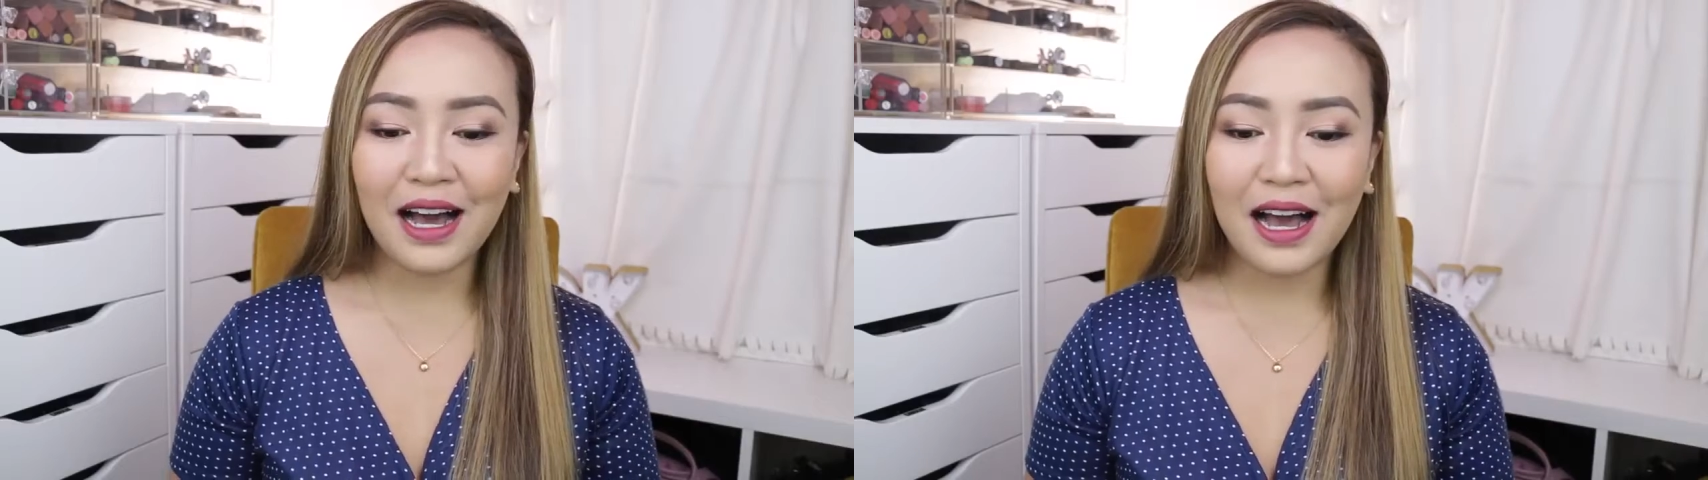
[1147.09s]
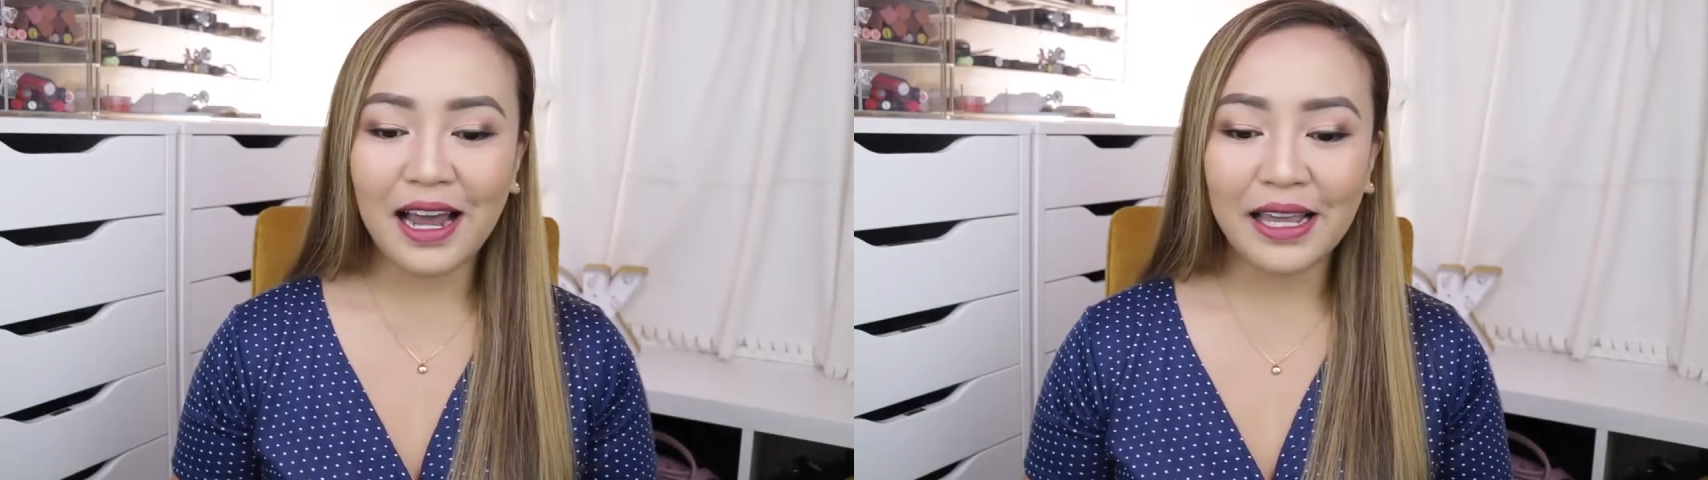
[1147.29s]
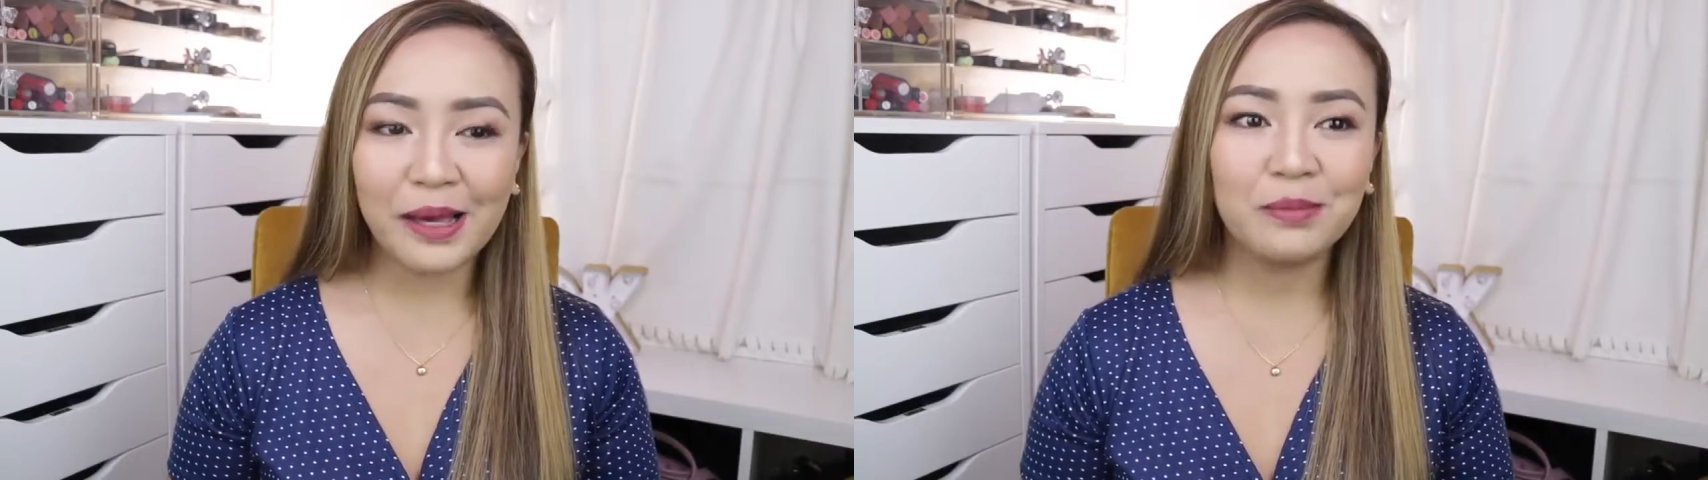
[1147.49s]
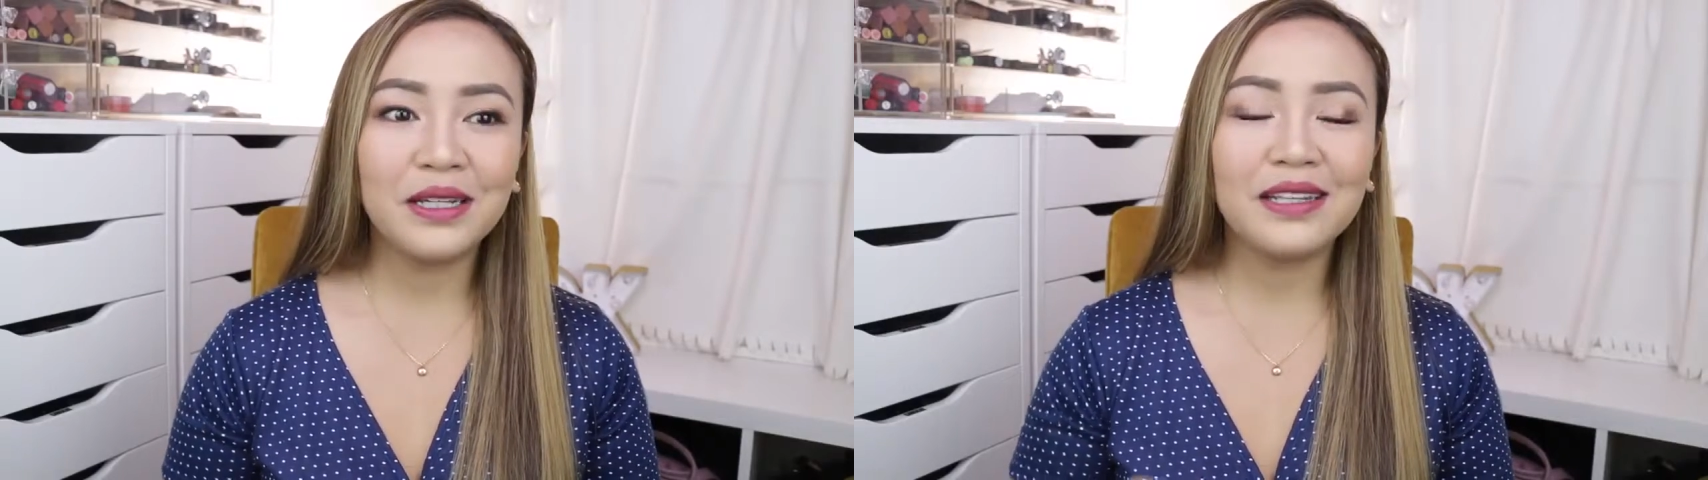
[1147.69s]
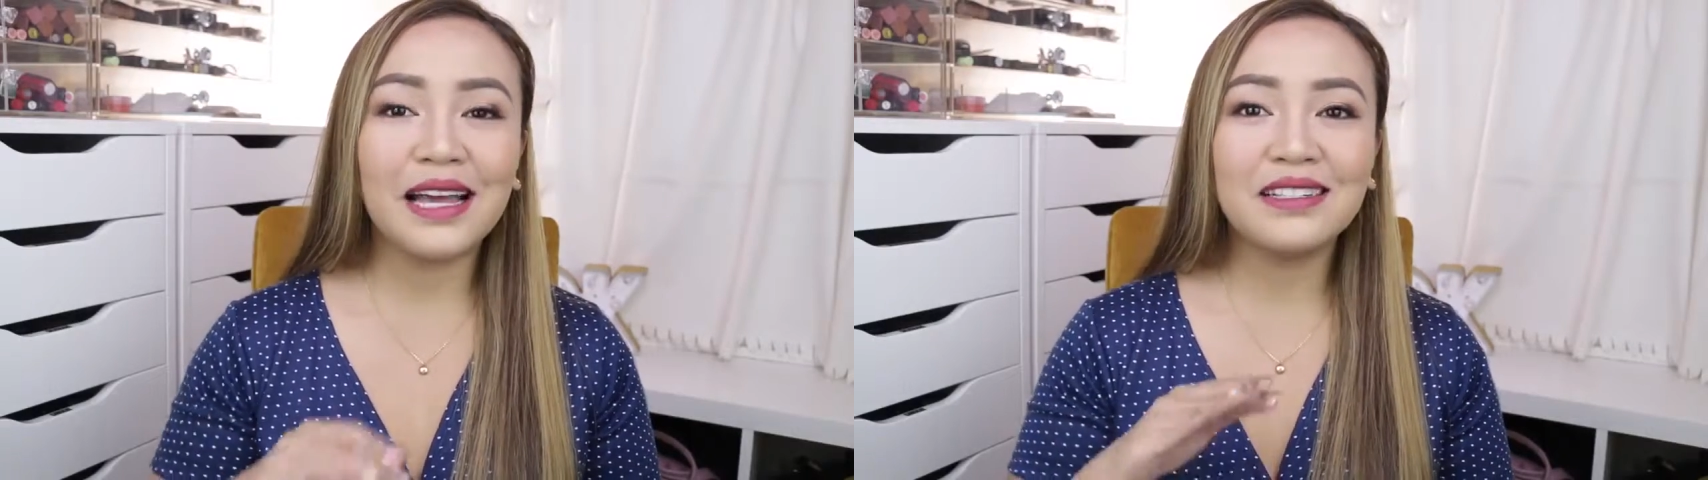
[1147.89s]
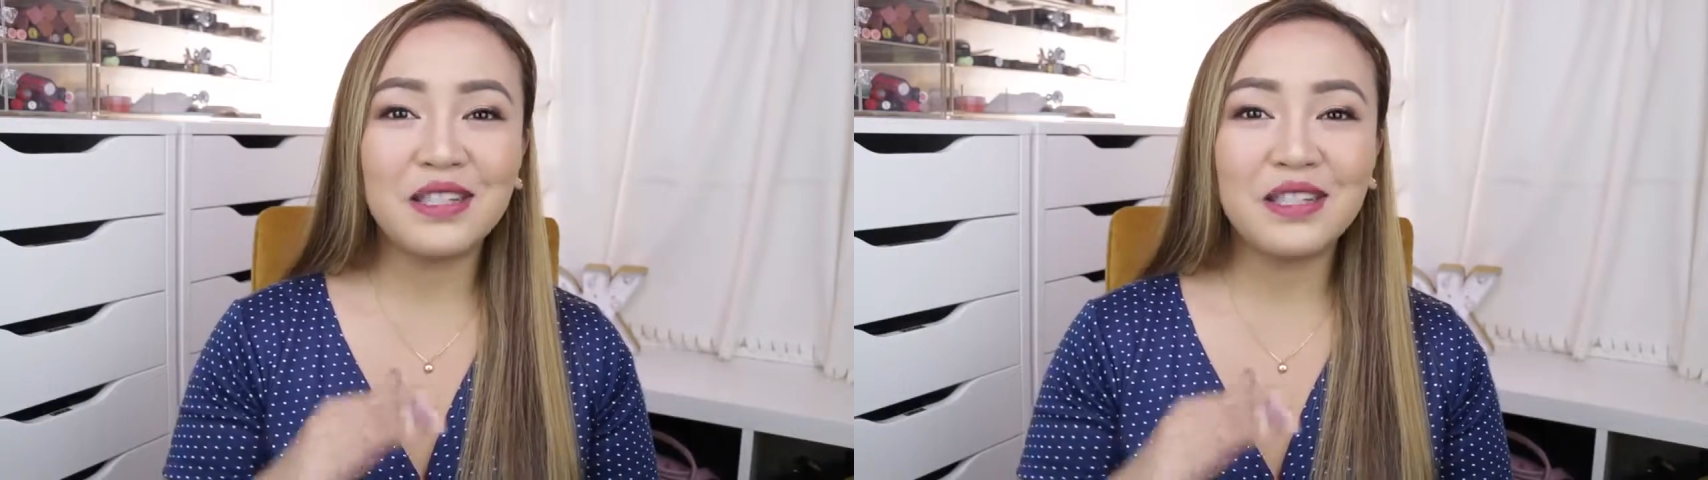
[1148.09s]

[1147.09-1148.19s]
Uh, I kept it as